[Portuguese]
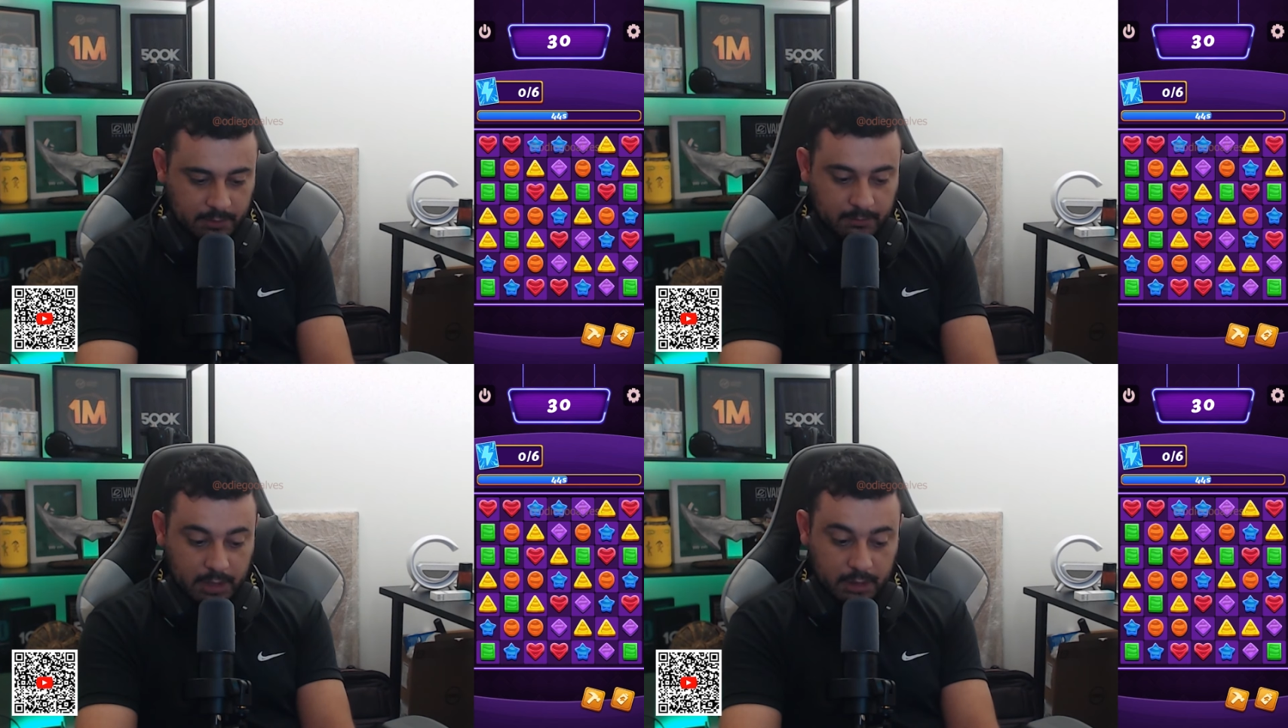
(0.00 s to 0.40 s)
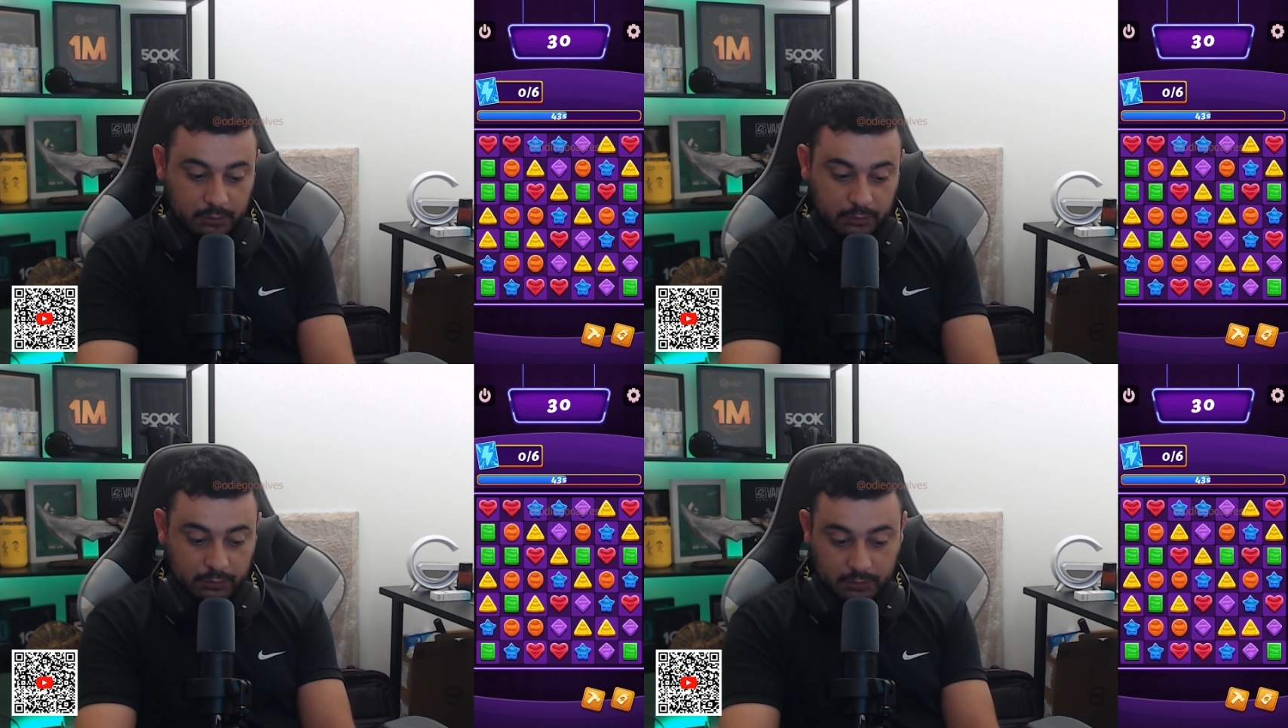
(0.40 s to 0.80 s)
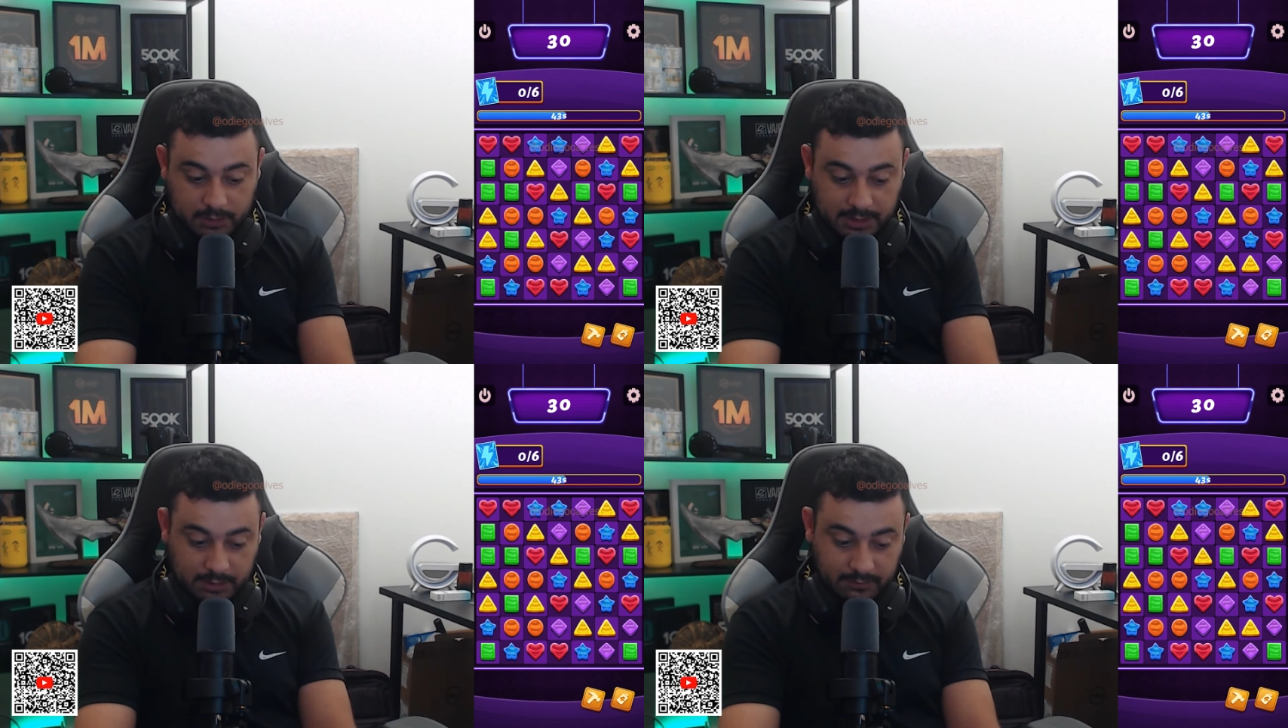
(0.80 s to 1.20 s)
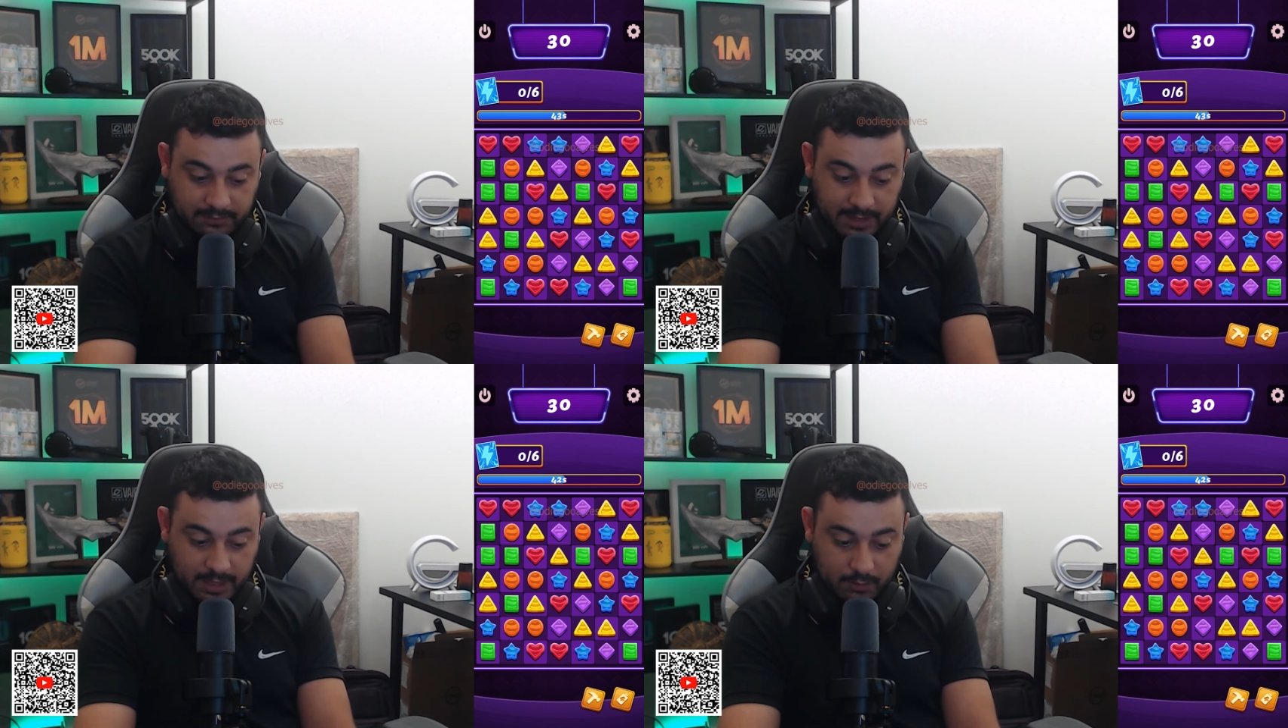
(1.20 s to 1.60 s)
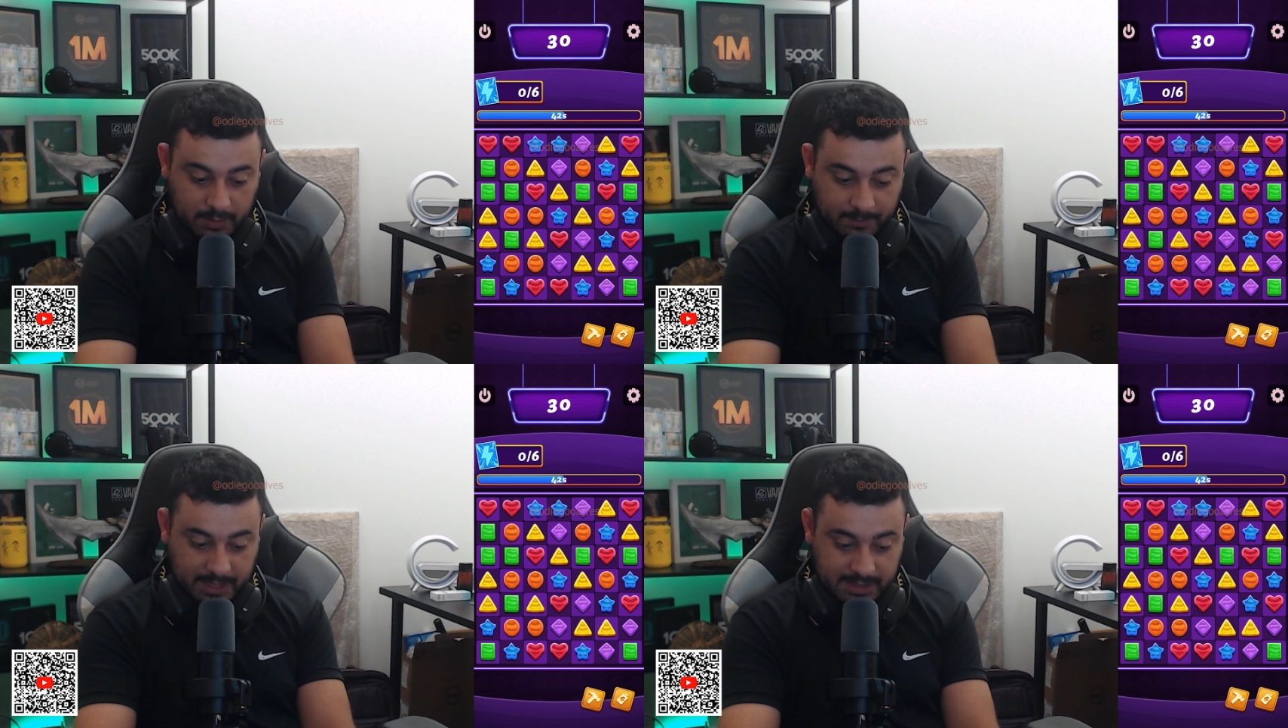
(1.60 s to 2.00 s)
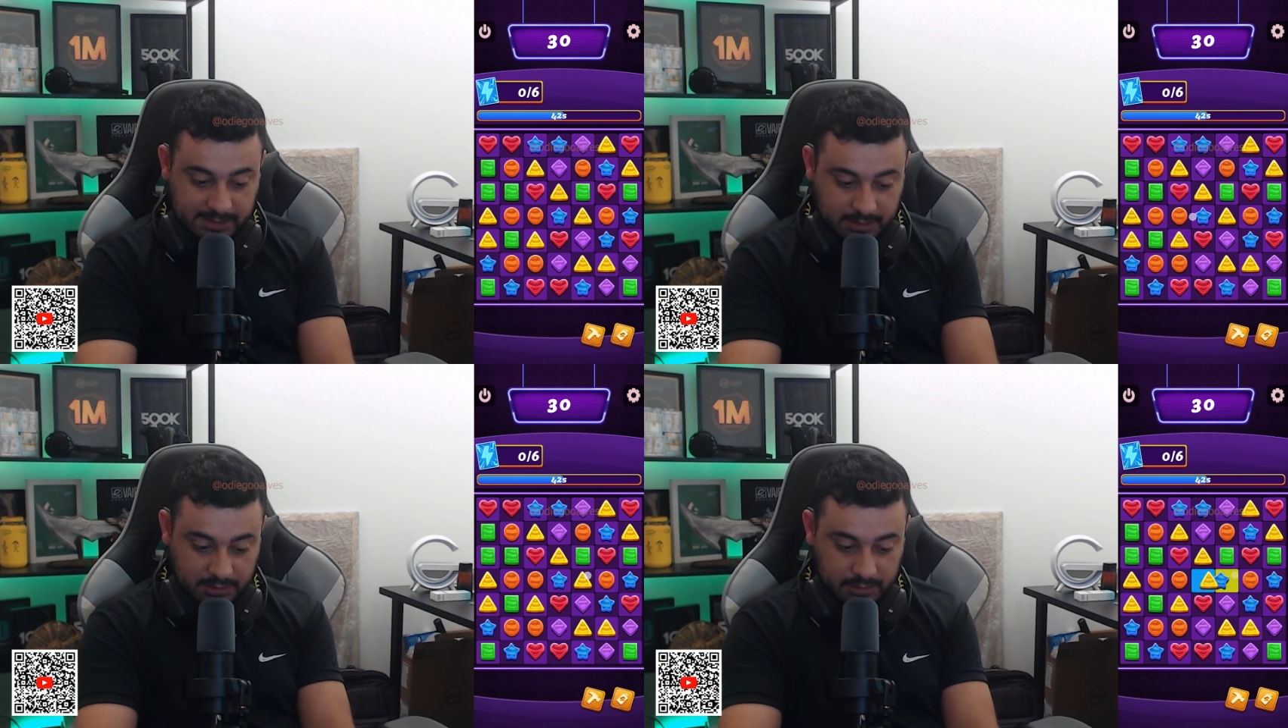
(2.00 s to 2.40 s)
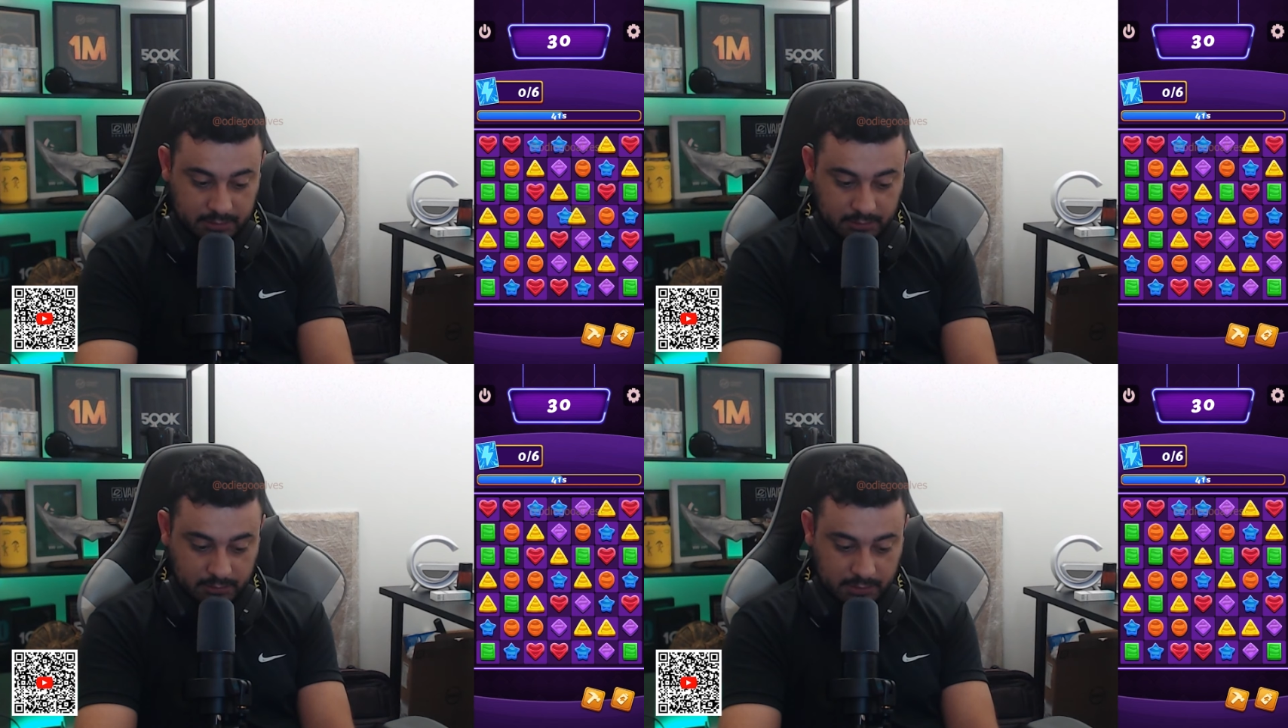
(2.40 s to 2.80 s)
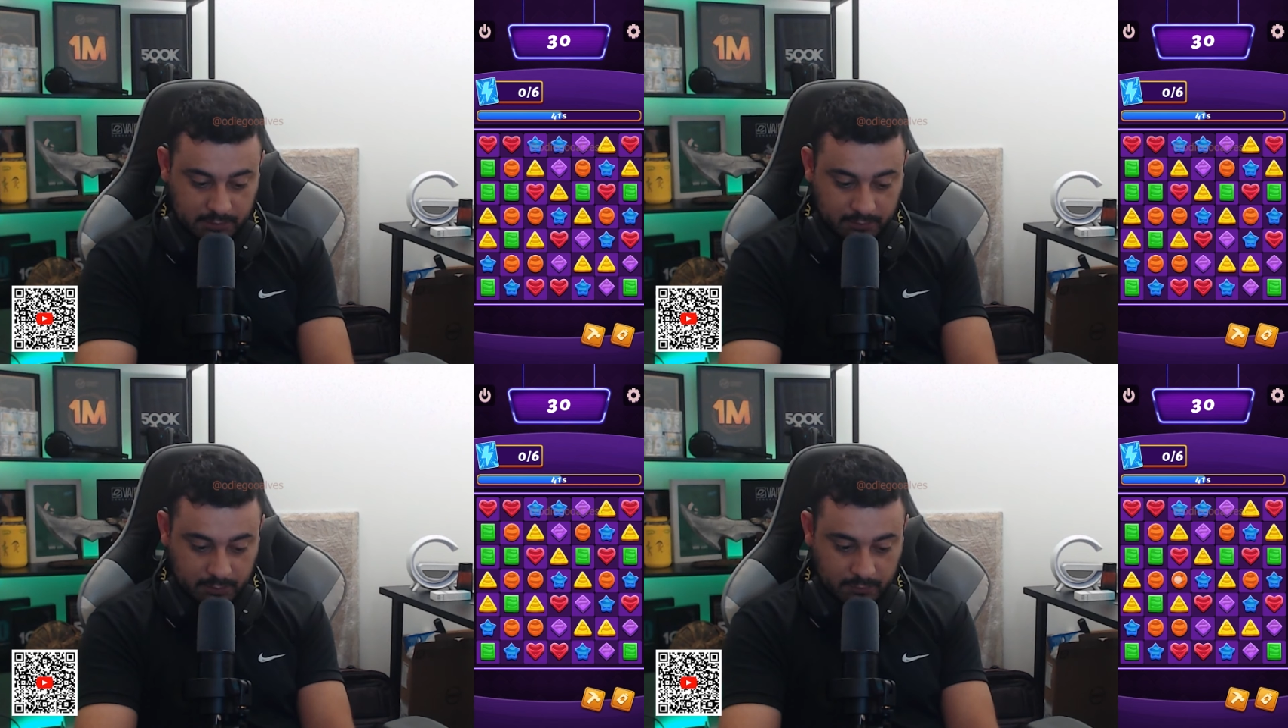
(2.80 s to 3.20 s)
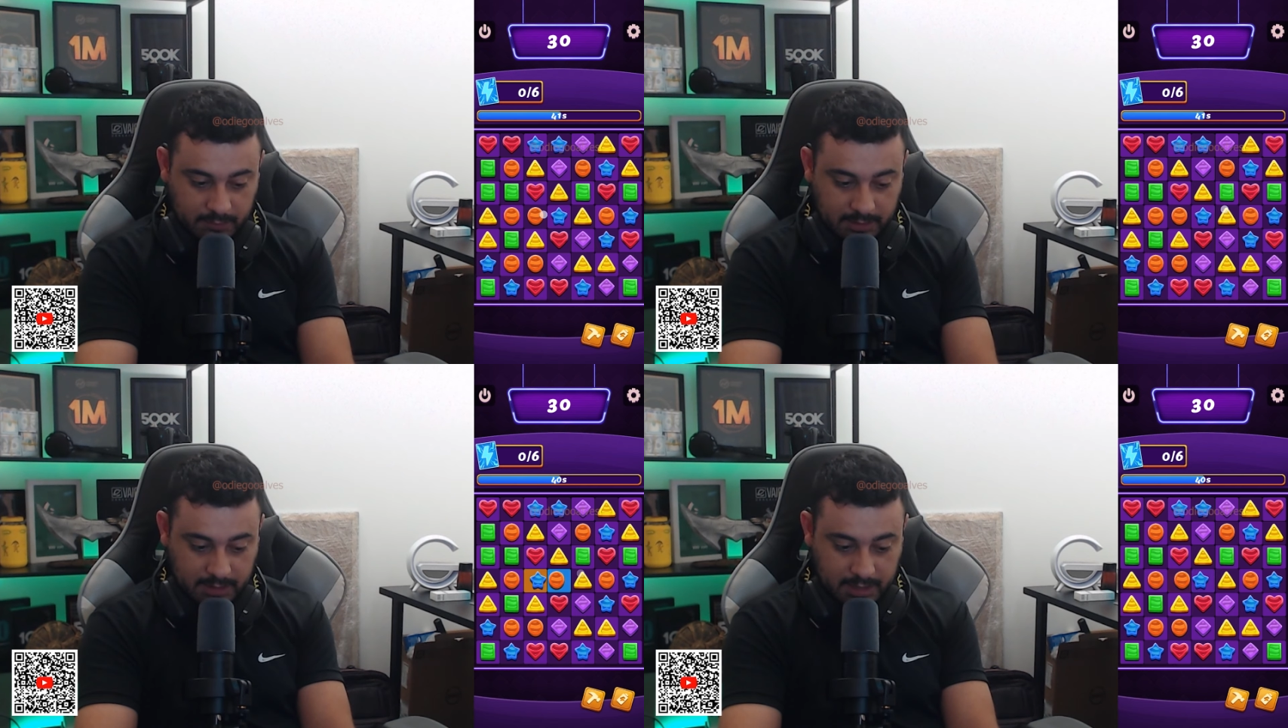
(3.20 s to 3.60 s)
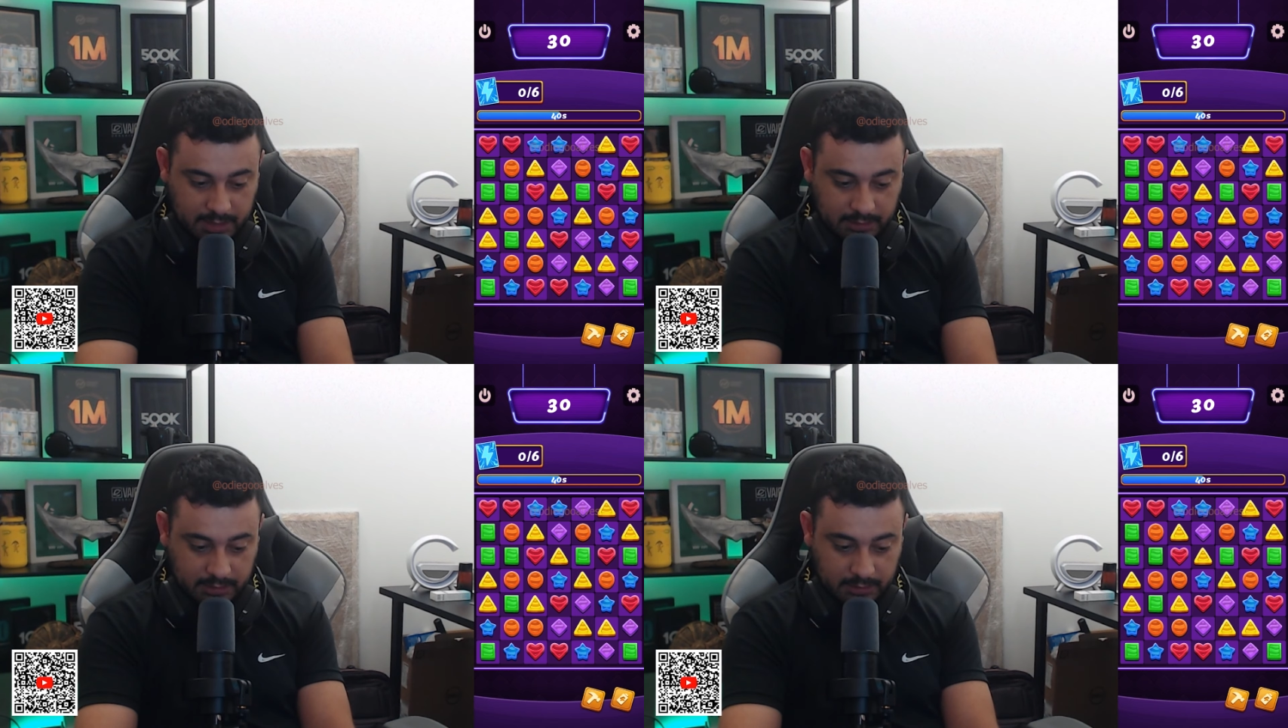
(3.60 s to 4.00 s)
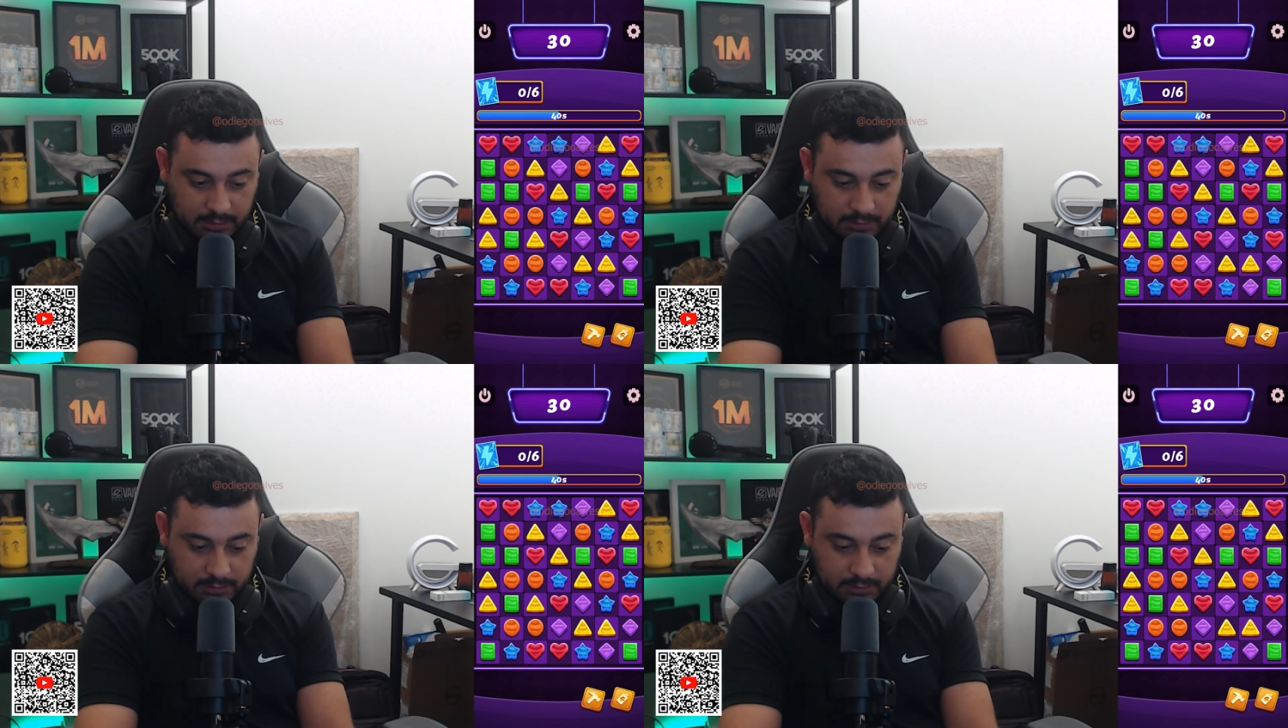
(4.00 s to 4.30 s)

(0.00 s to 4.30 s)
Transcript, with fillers: Mano, eu não tô conseguindo ver uma peça. Nossa, eu vou movimentar errado aqui.